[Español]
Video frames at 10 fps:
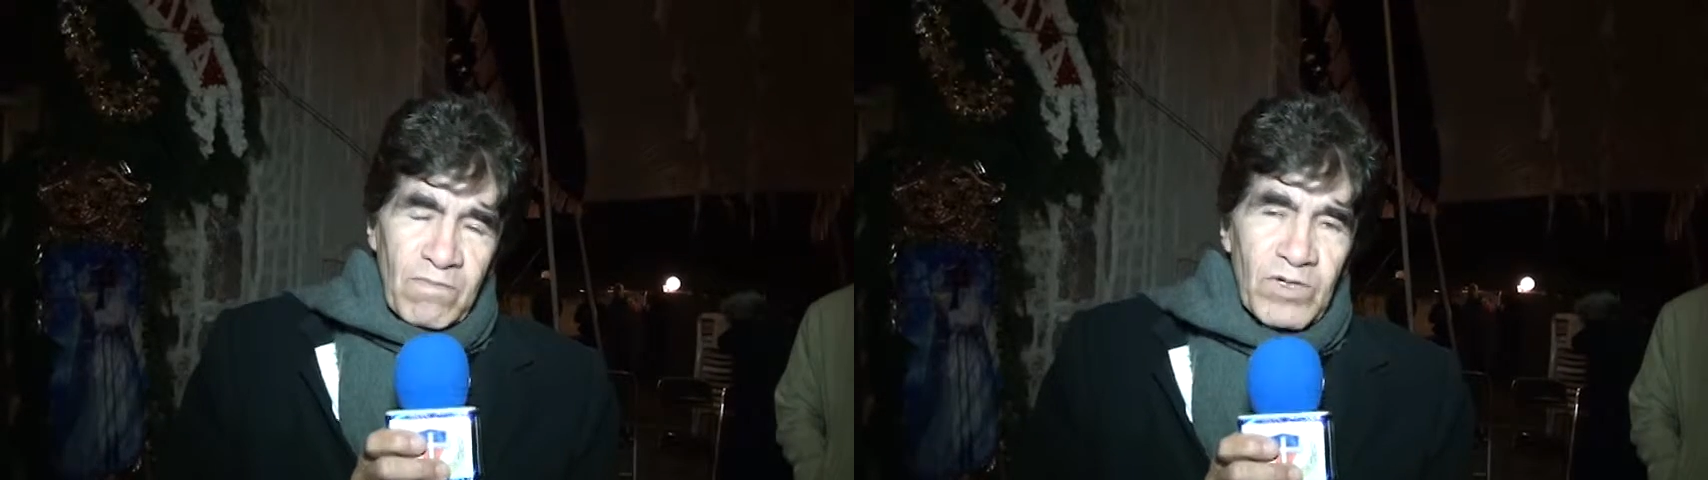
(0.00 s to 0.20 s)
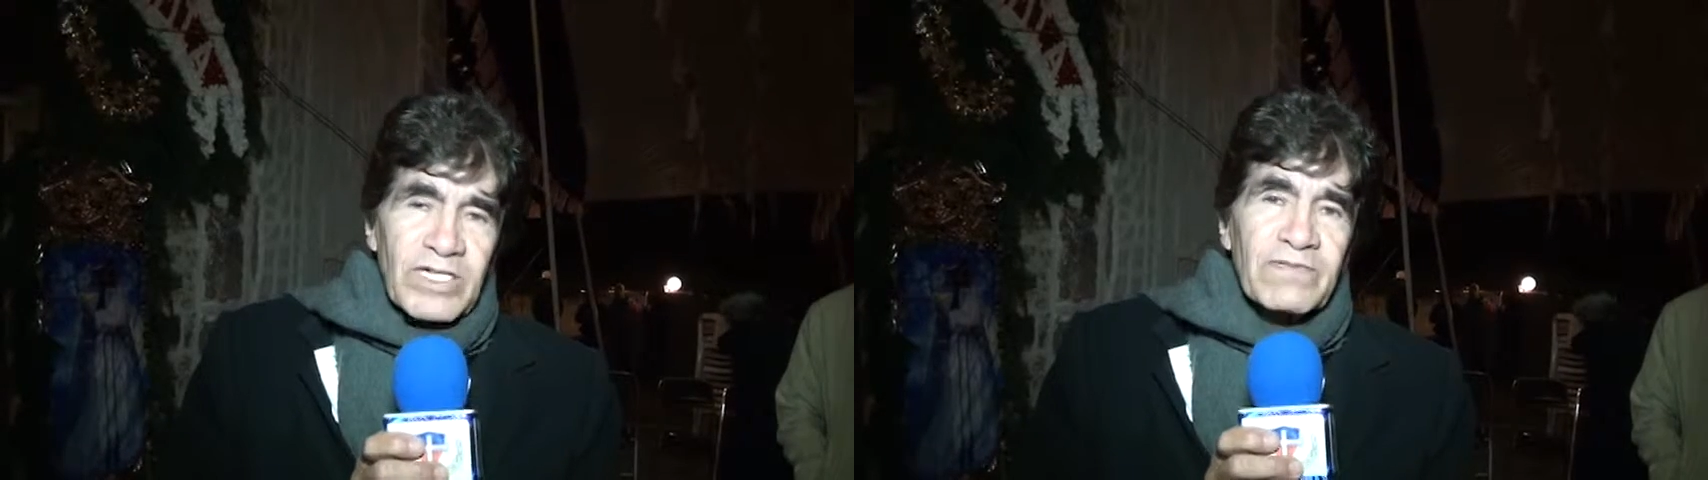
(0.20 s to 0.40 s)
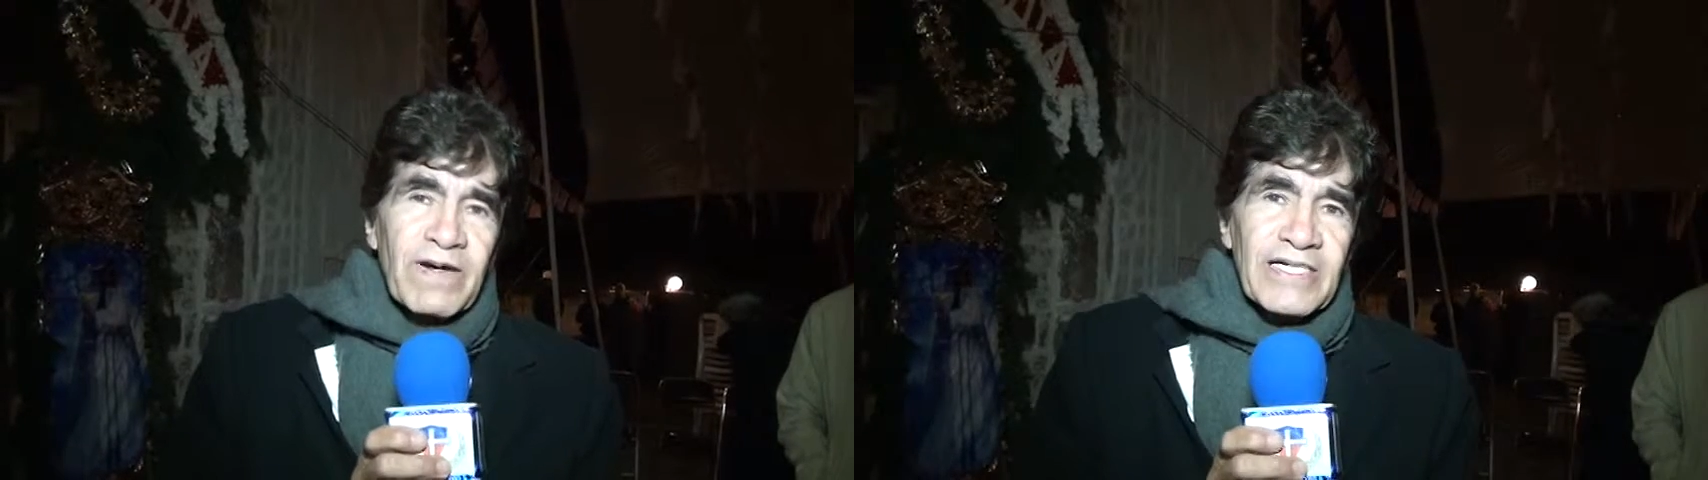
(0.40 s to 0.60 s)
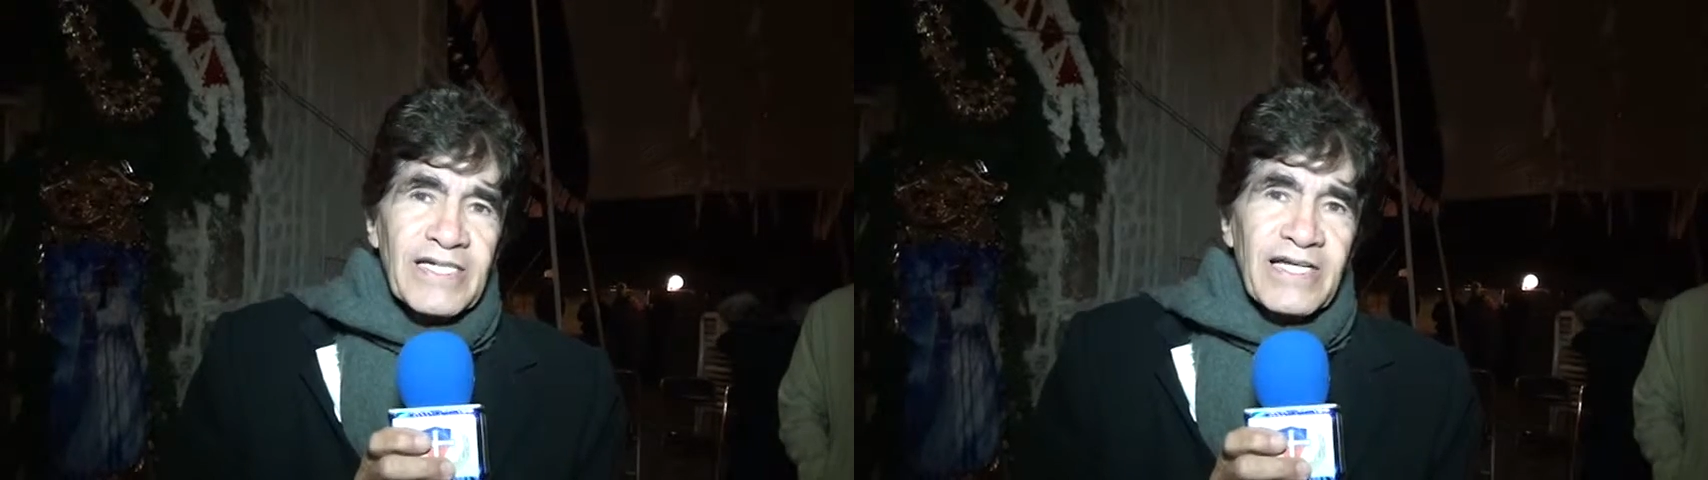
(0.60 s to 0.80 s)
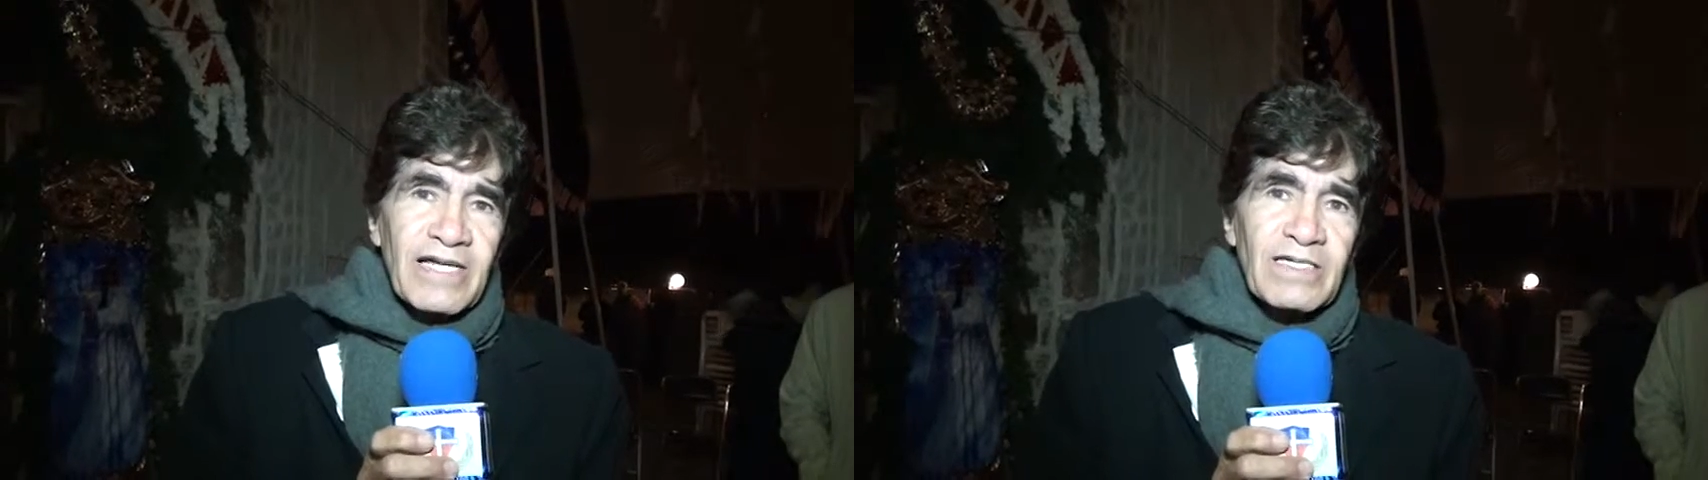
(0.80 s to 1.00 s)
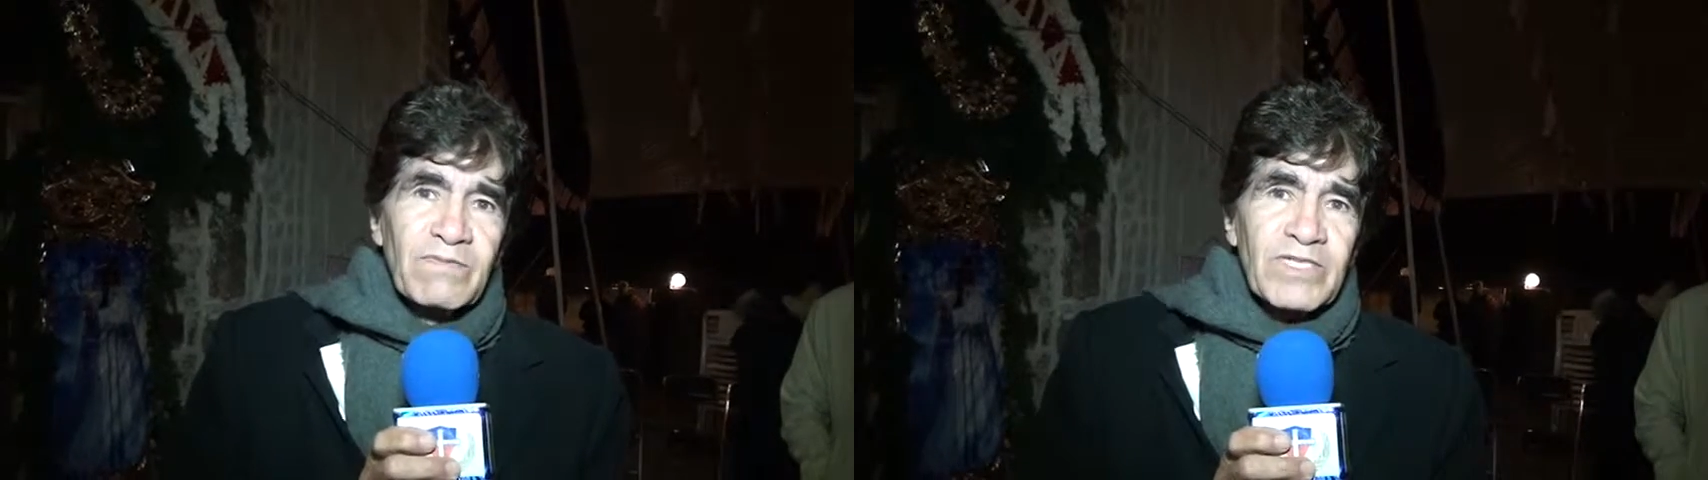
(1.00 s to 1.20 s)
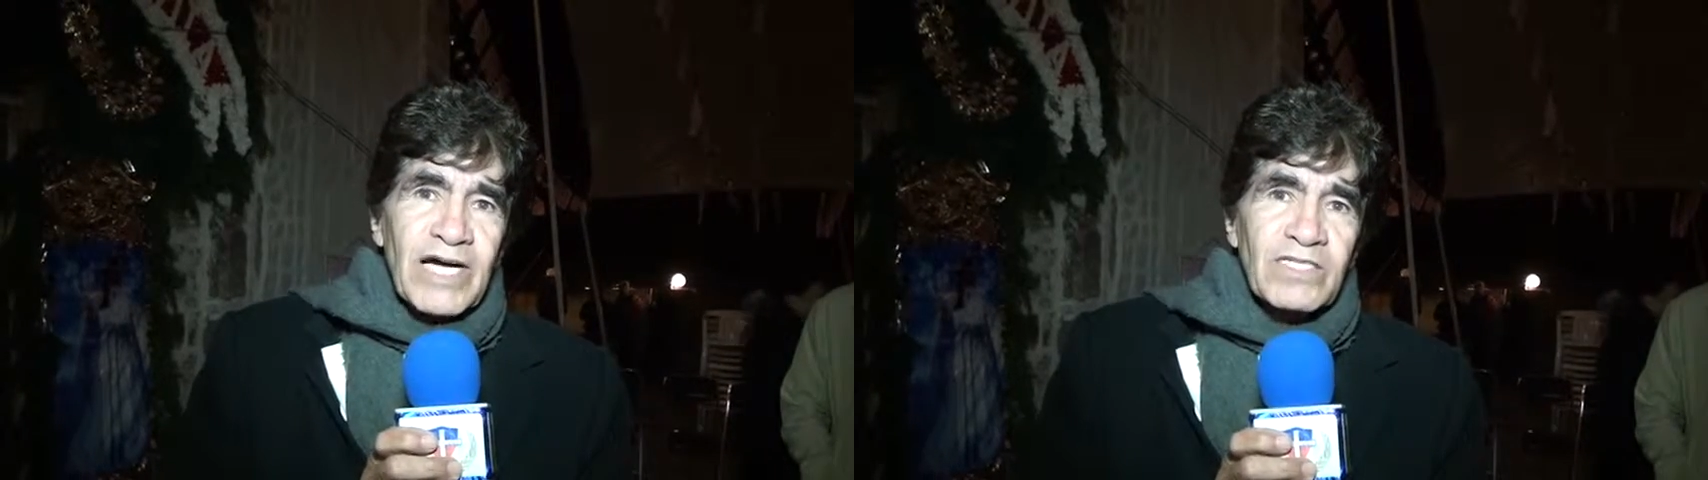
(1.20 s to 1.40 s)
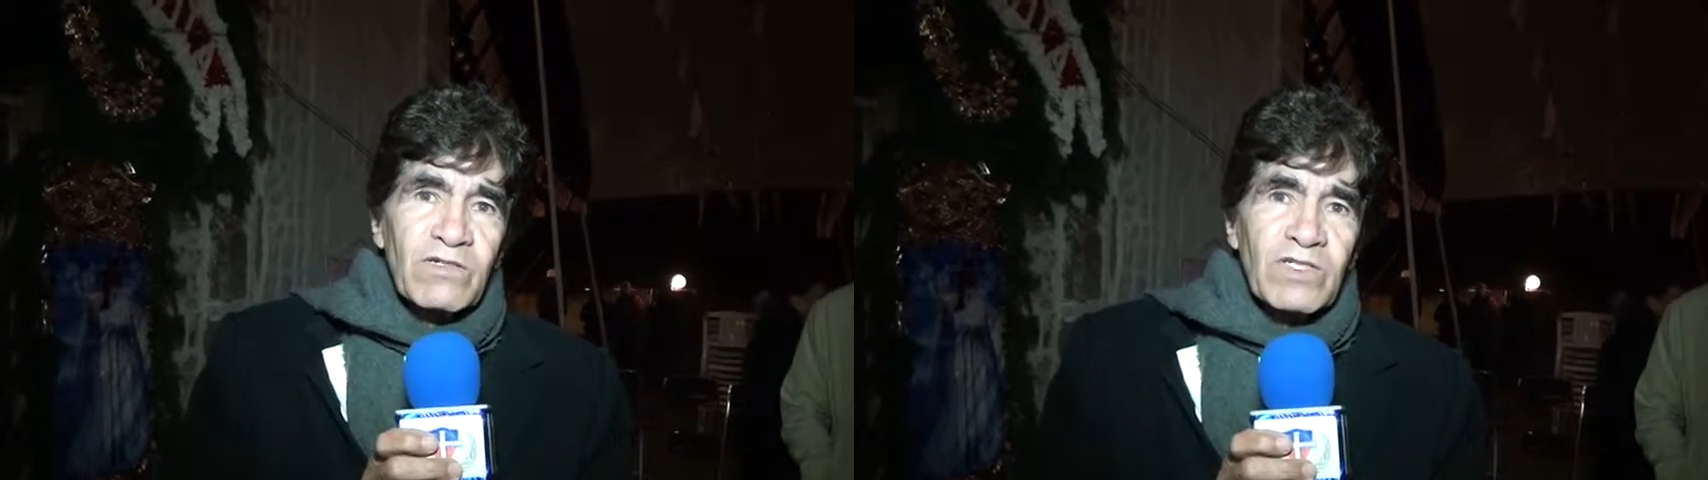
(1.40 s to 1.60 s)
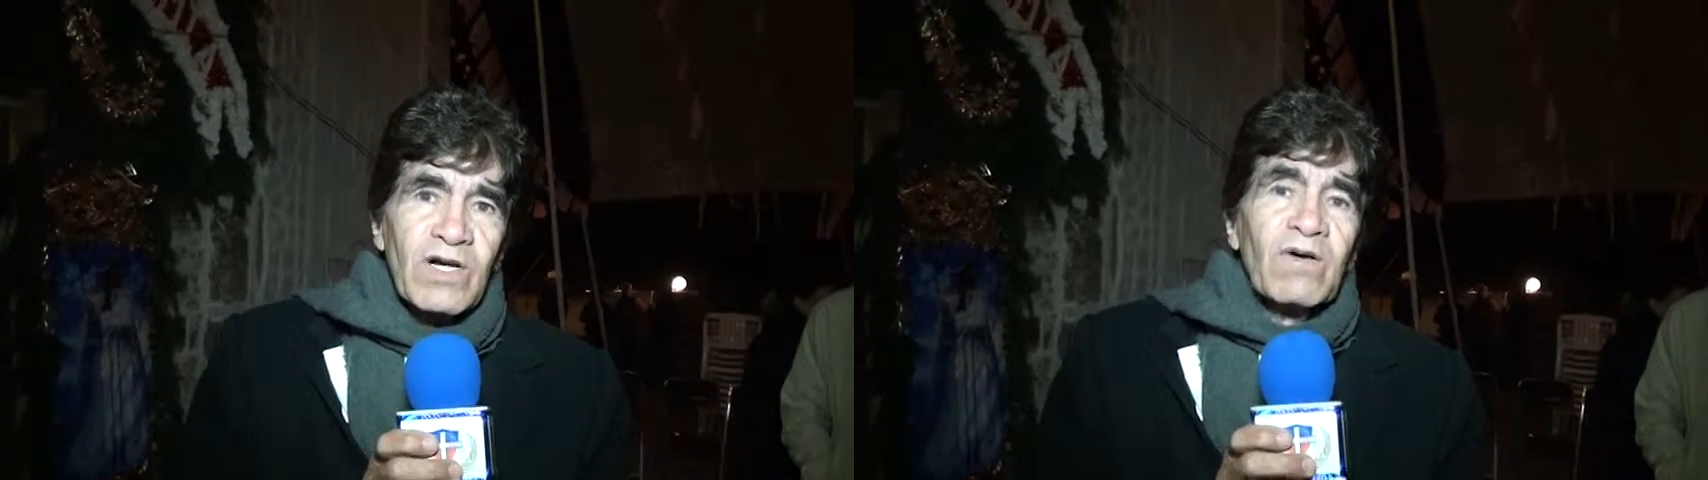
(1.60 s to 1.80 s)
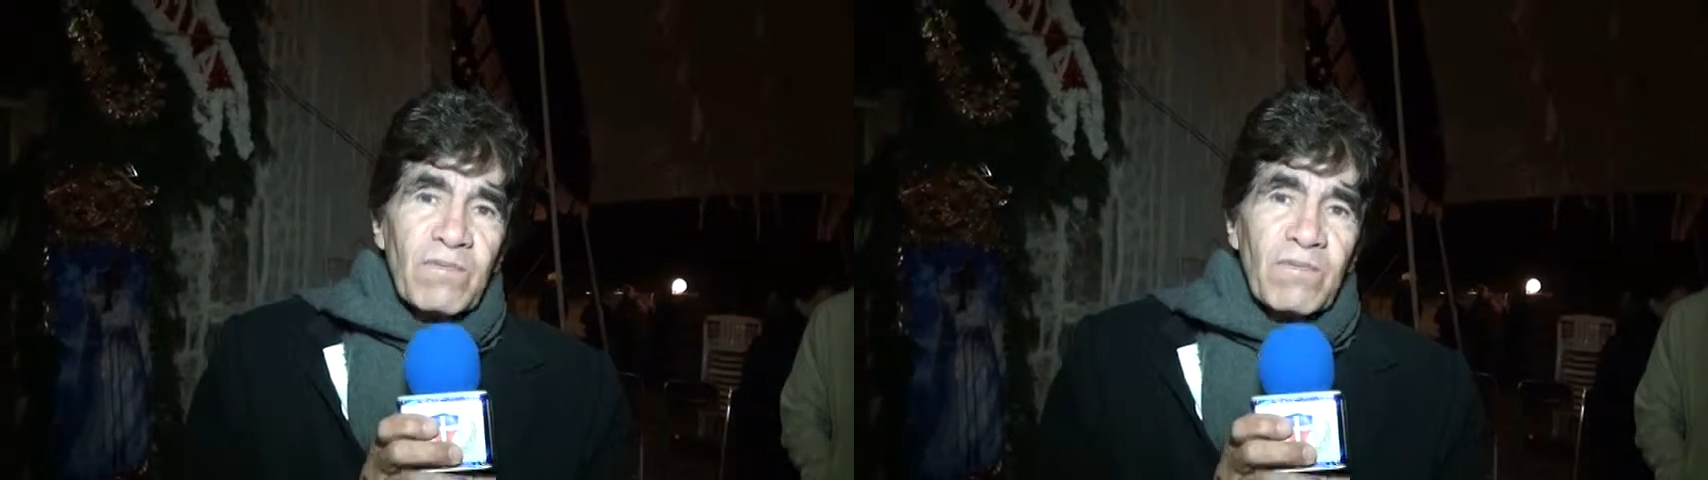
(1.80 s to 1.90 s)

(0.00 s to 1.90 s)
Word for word: Muchas felicidades muchachos